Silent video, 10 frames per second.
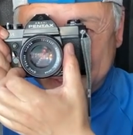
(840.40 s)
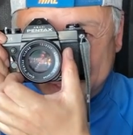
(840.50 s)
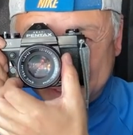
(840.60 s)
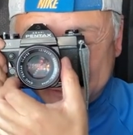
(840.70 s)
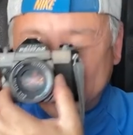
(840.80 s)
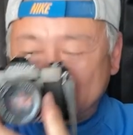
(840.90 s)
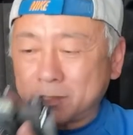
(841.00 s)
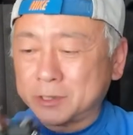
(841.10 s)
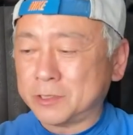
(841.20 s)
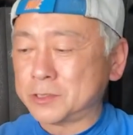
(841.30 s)
比較的良
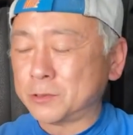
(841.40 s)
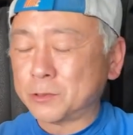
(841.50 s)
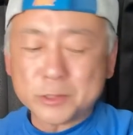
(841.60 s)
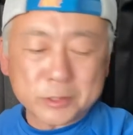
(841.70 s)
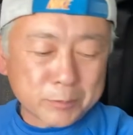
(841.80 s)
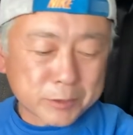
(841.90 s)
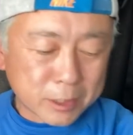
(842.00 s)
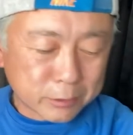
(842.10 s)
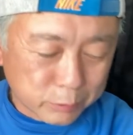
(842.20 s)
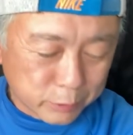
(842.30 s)
かったですし、露出系も
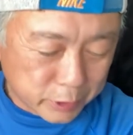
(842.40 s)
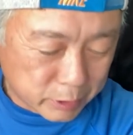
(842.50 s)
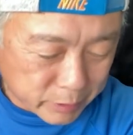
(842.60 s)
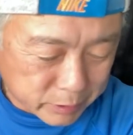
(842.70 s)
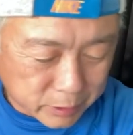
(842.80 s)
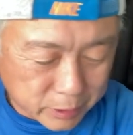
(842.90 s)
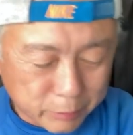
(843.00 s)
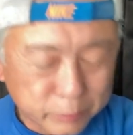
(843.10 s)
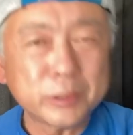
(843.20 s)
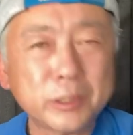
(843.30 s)
ちゃんと動いてますんでね、
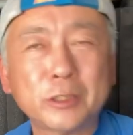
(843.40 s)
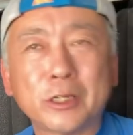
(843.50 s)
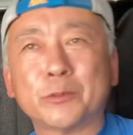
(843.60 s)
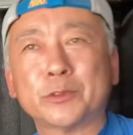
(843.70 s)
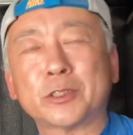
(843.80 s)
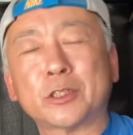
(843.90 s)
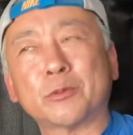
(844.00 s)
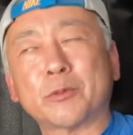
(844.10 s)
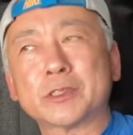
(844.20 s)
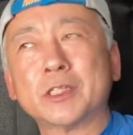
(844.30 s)
本当にいい買い物だったと思います。